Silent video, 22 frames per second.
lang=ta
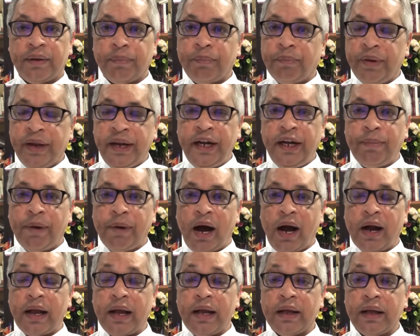
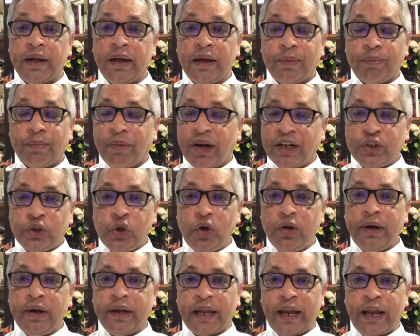மீண்டுமாக
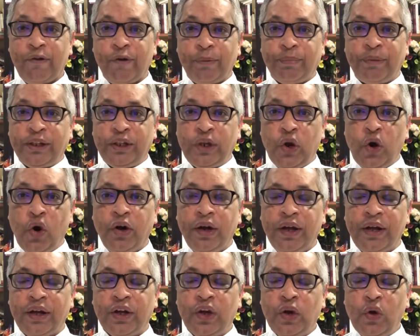மற்றொரு கேள்வி பதிலோடு
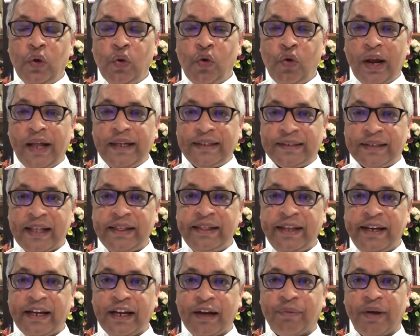உங்களை
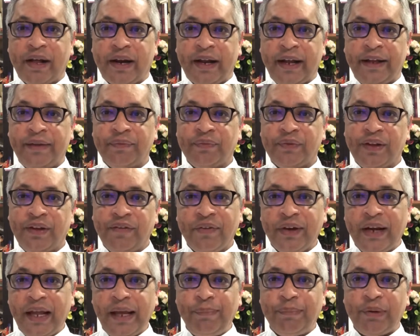சந்திக்கும் வரை
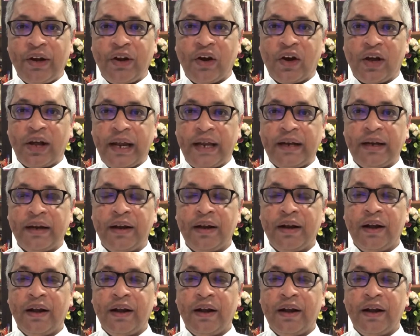விடை பெறுகிறேன்